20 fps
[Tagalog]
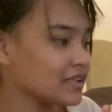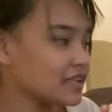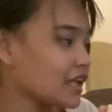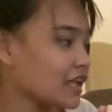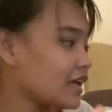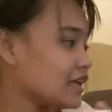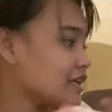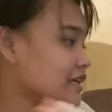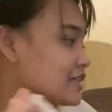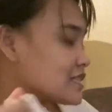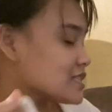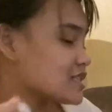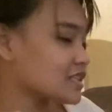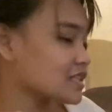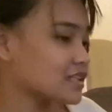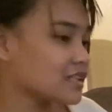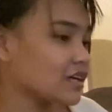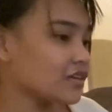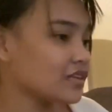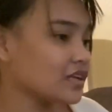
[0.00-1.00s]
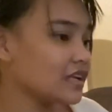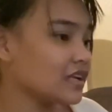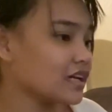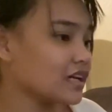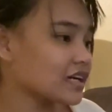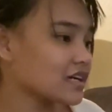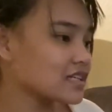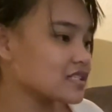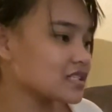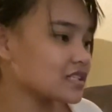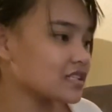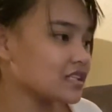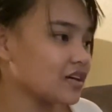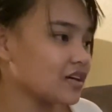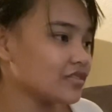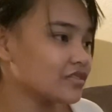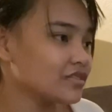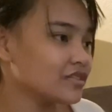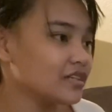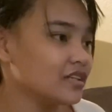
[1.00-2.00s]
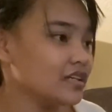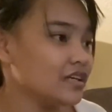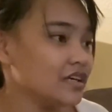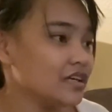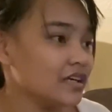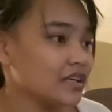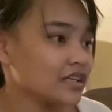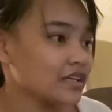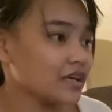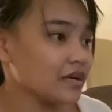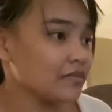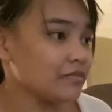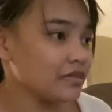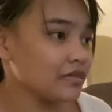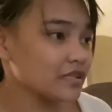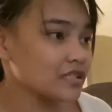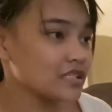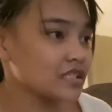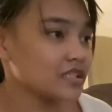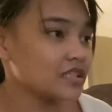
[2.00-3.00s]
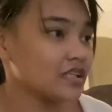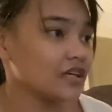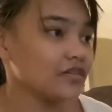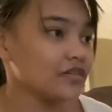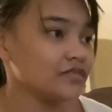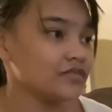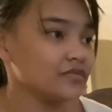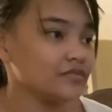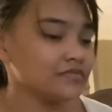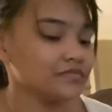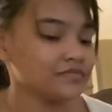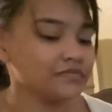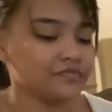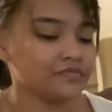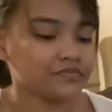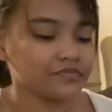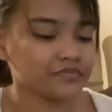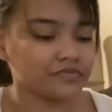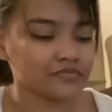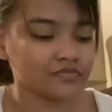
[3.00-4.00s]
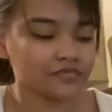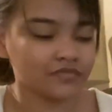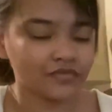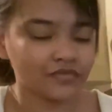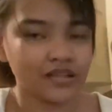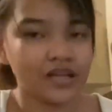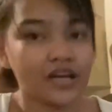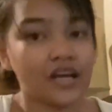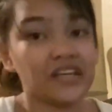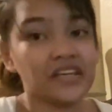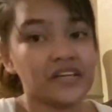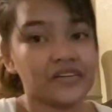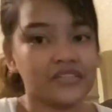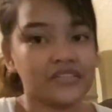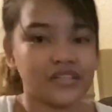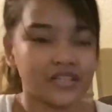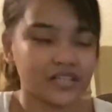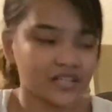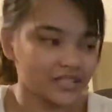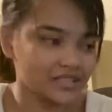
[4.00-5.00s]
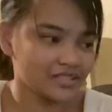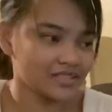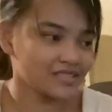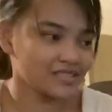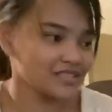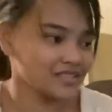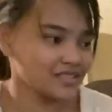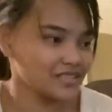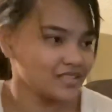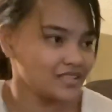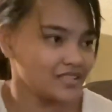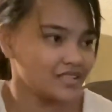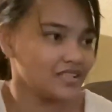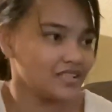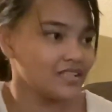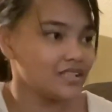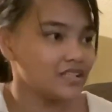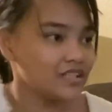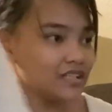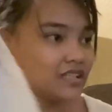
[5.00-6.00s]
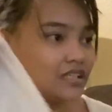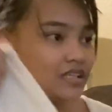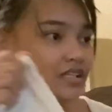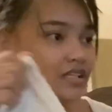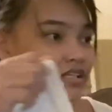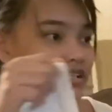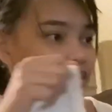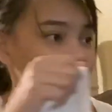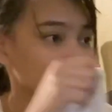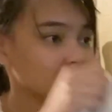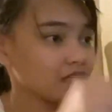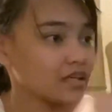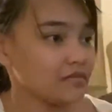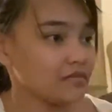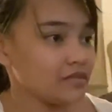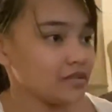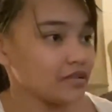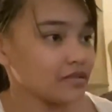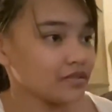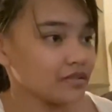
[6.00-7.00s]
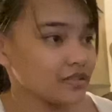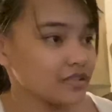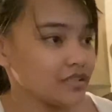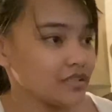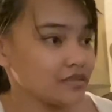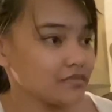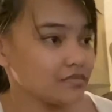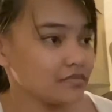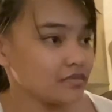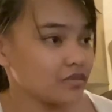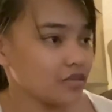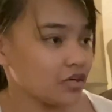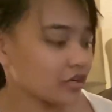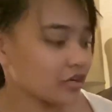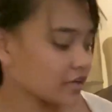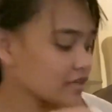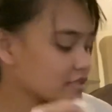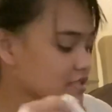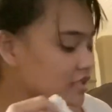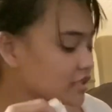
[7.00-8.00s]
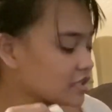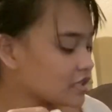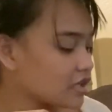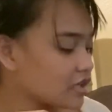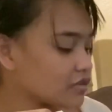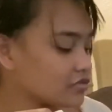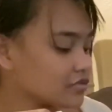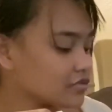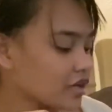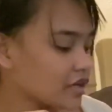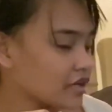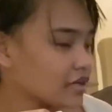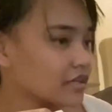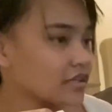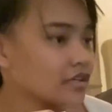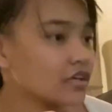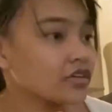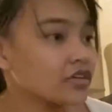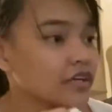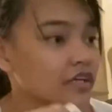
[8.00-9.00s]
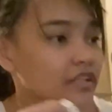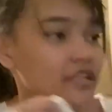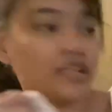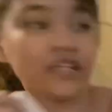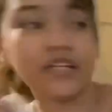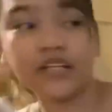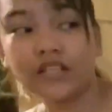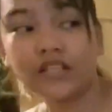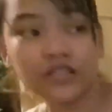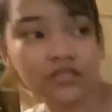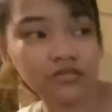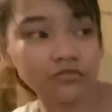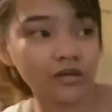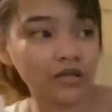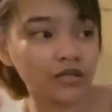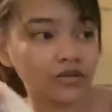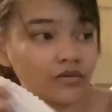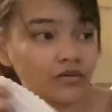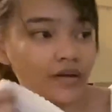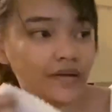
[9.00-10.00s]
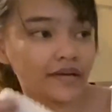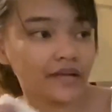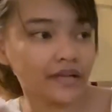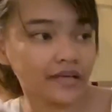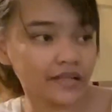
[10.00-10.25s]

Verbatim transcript: Ay, sit down na lang ka. Sit down. Come here, sit down. No. Ayaw niya. I don't want to. Come here, Oya. Oh, okay, sit down right here. Okay, di ako magkuhan. Ano?